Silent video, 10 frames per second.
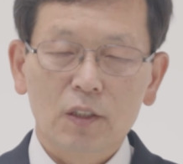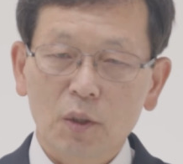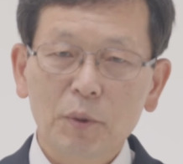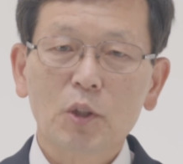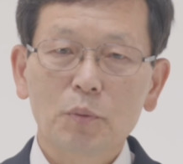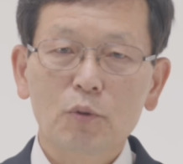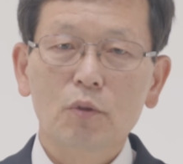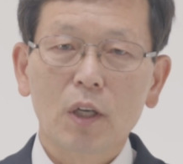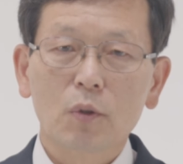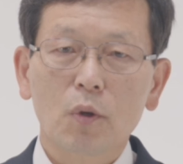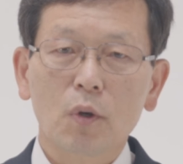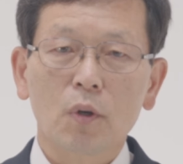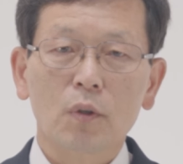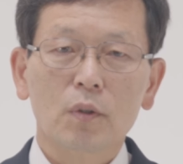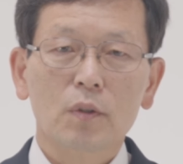그럼에도
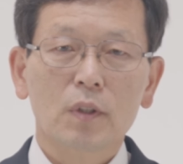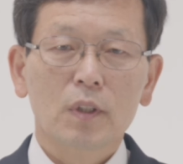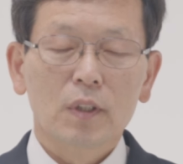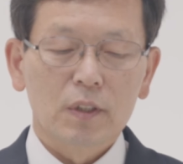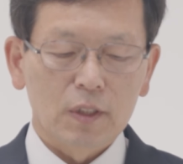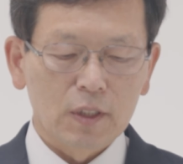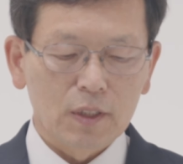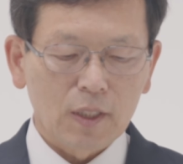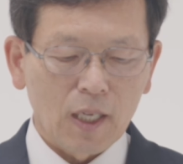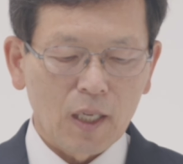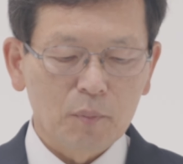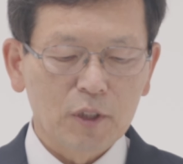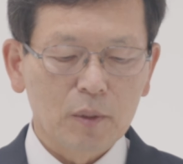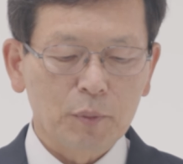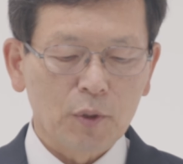불구하고 이
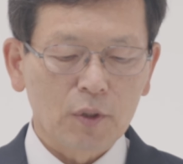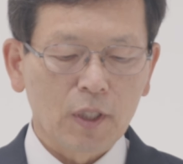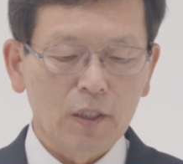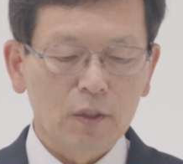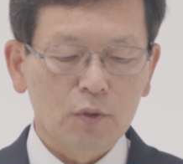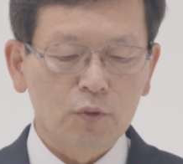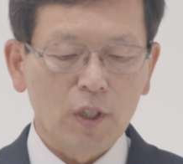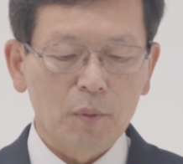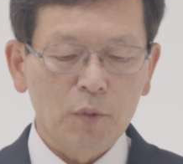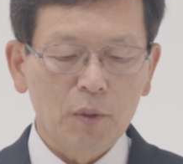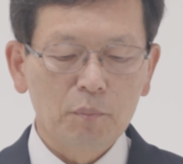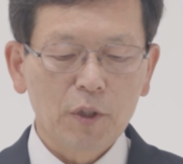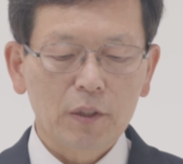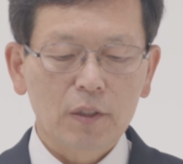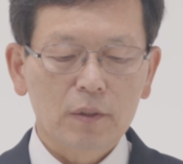사람을 비롯한 유대
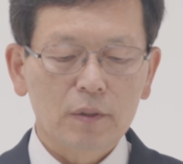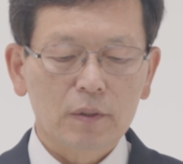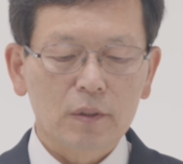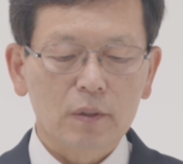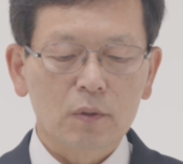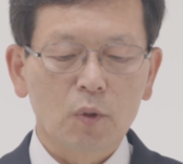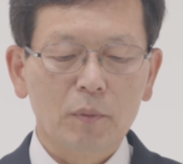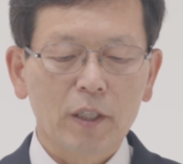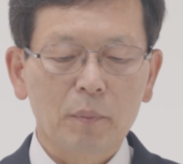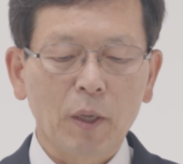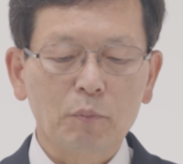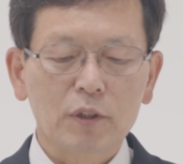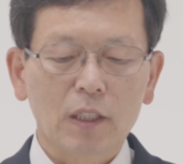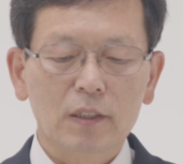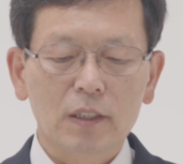몇몇 로마의
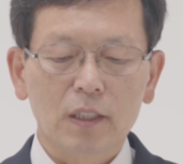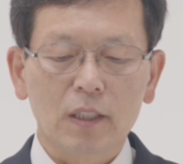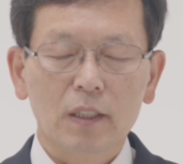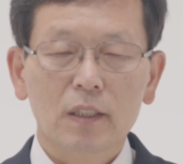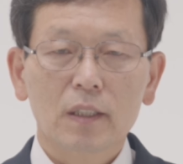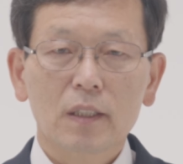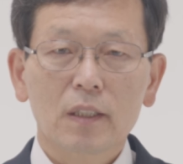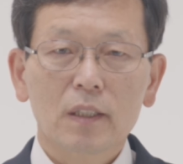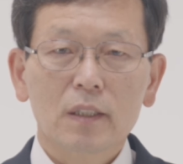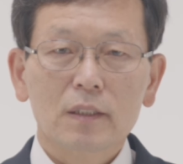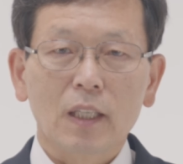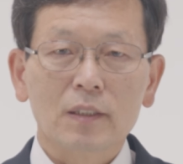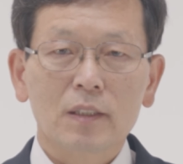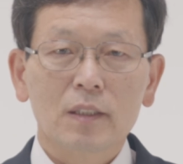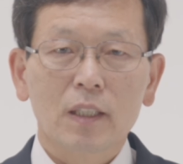백부장들이
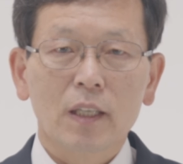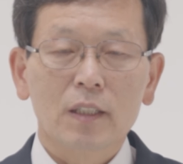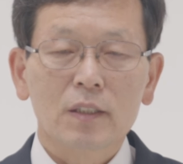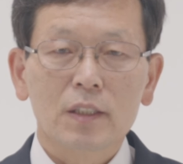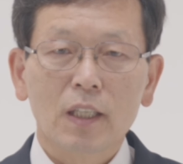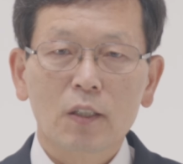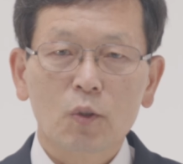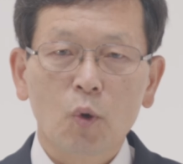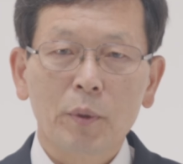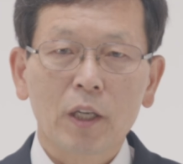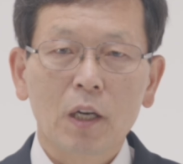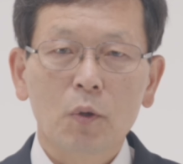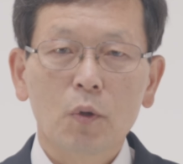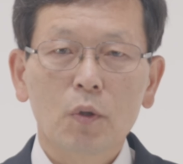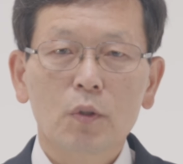자신들의 신앙을
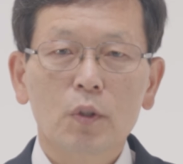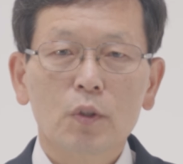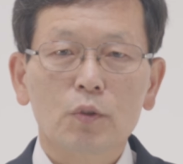고백하고